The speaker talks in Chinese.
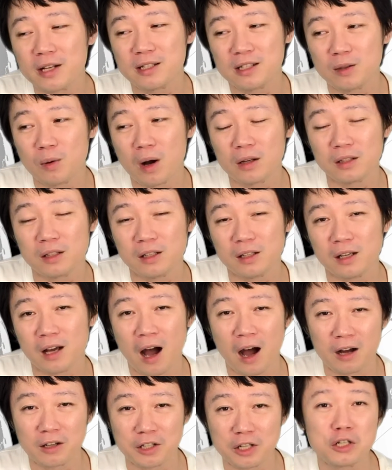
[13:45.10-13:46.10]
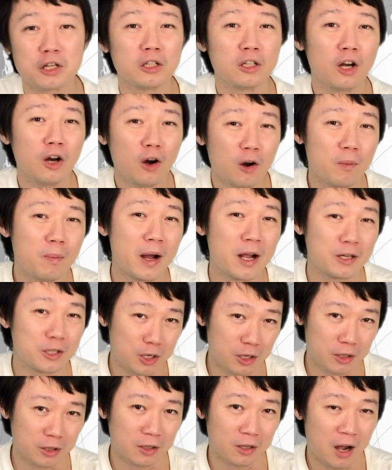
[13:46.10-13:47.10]
希望你啊人生的后半
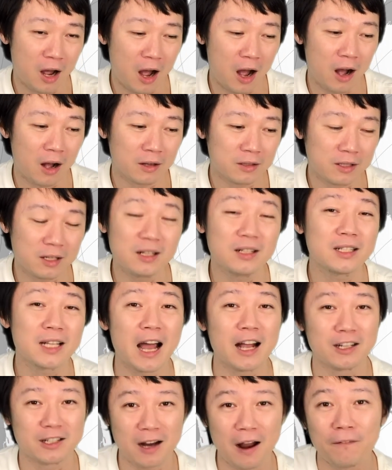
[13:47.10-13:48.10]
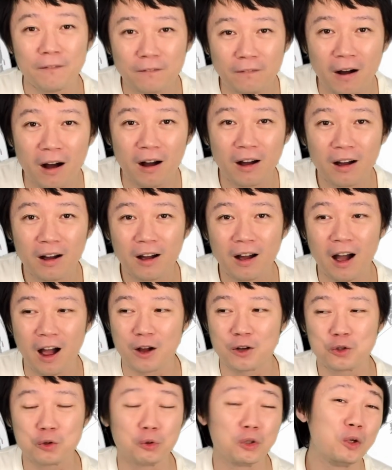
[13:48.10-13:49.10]
程啊精彩绽放
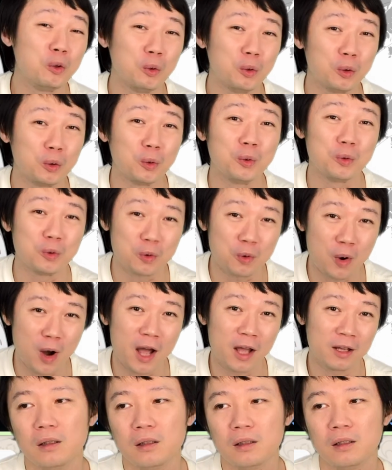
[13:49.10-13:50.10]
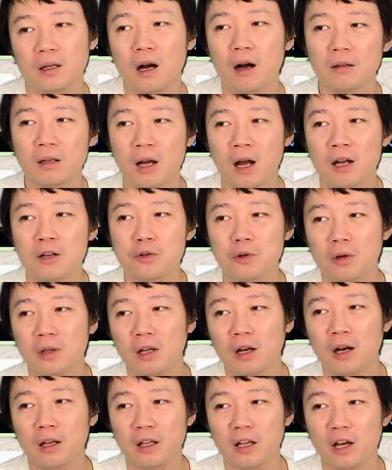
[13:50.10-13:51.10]
啊，祝你旅途愉快。然后呢，安卓
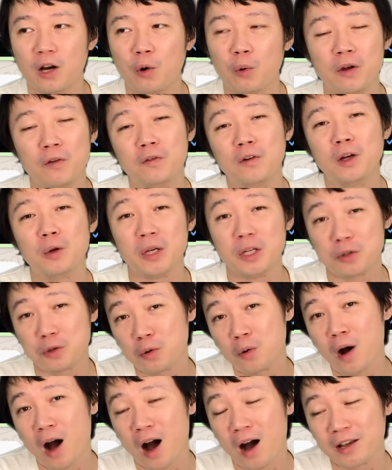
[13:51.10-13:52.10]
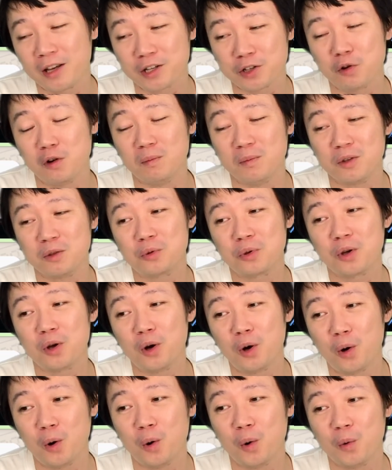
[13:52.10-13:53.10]
呢也回复了我一句话，也是我们最
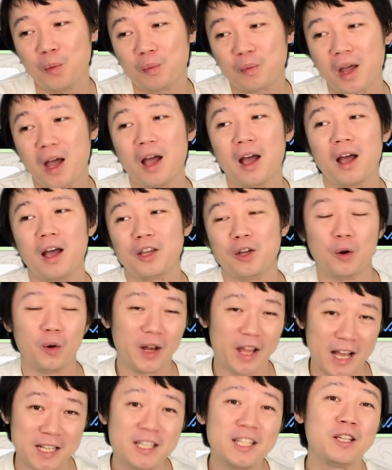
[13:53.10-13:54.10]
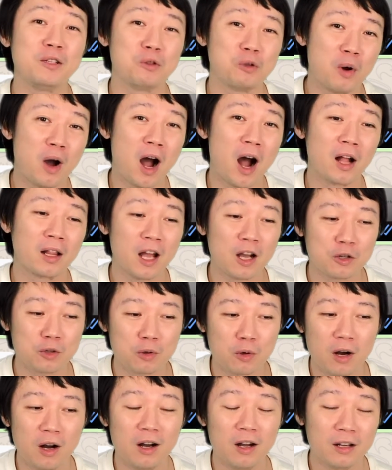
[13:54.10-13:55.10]
后有联系的一句话，他
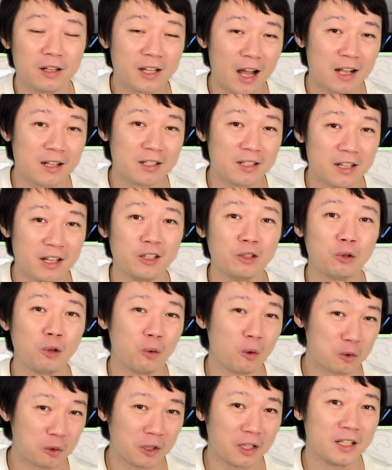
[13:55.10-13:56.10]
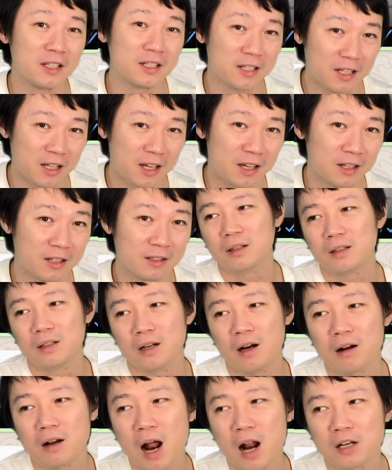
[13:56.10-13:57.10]
说很感谢你对我做的一切。
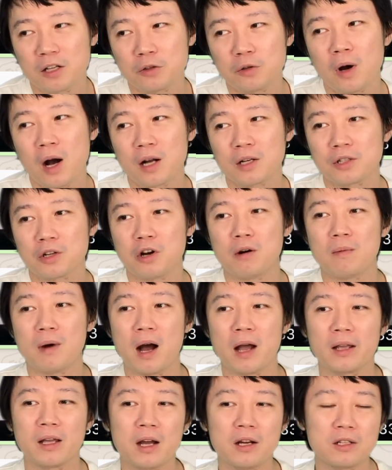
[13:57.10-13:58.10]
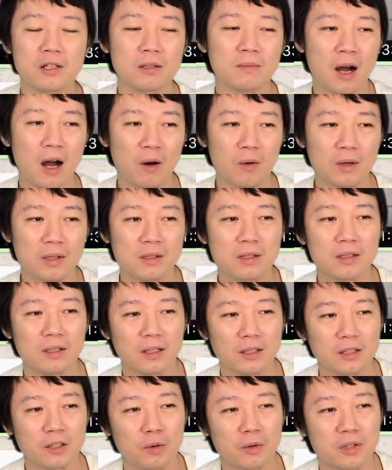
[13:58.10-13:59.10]
然后看了这句话之后嘛，一开始嘛，我自
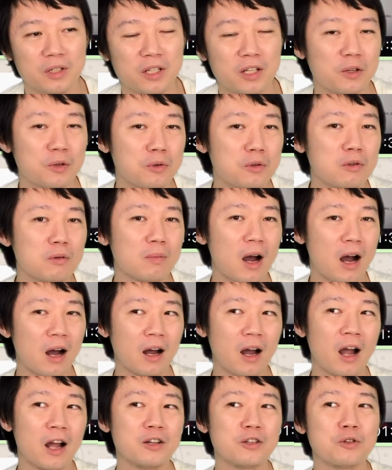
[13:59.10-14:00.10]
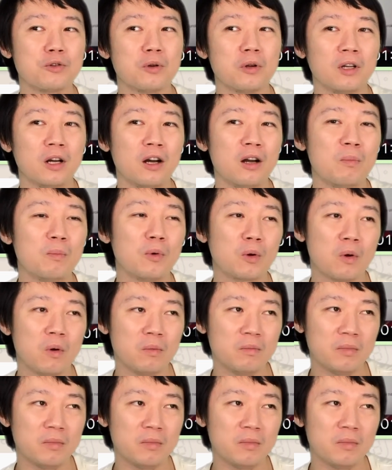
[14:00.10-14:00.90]
己的这种情绪嘛，还是觉得很不公